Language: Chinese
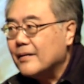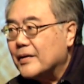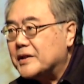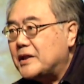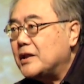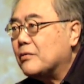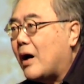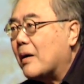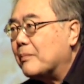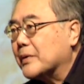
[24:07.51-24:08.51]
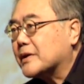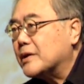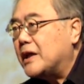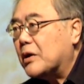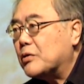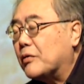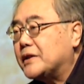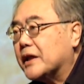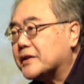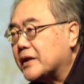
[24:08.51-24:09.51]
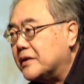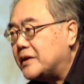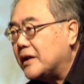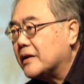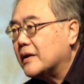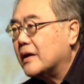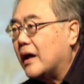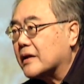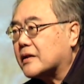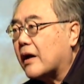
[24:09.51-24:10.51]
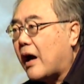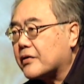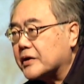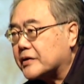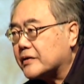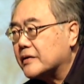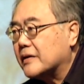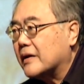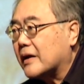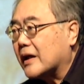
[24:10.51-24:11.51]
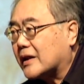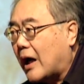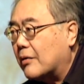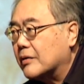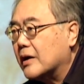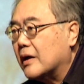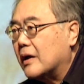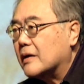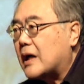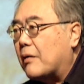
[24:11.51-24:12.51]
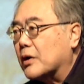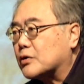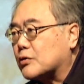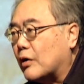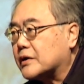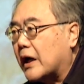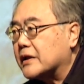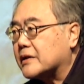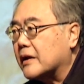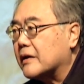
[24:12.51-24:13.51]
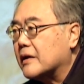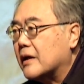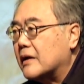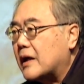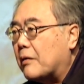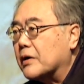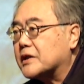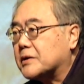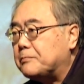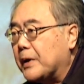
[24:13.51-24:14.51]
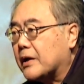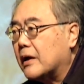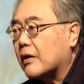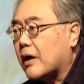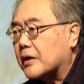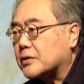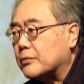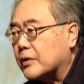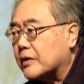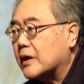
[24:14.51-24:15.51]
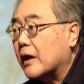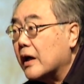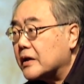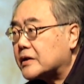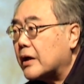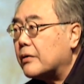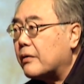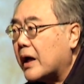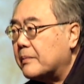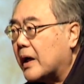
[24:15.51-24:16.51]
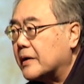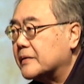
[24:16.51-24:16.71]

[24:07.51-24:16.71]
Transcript: 我希望不是引用一些圣经，而是 l g 克 s 一个道，让我说出来是，让我 speak God's word as a r a m a